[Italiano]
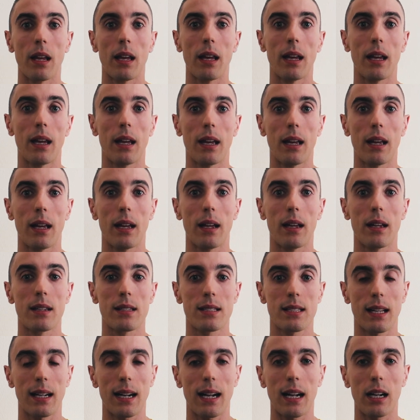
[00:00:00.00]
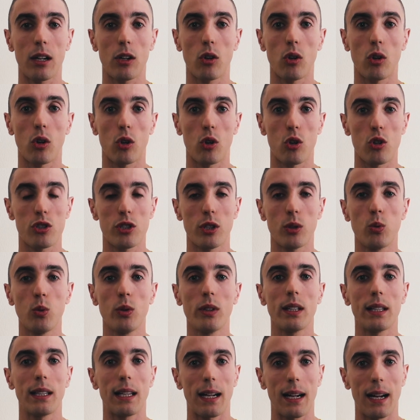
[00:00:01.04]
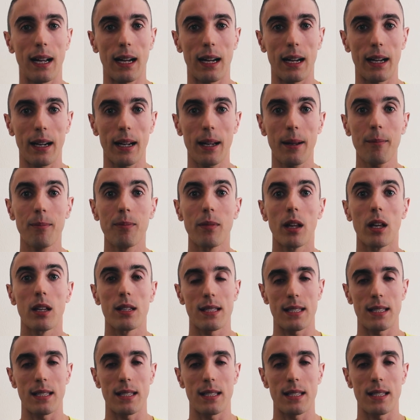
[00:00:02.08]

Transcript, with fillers: eh, saranno costituite da gare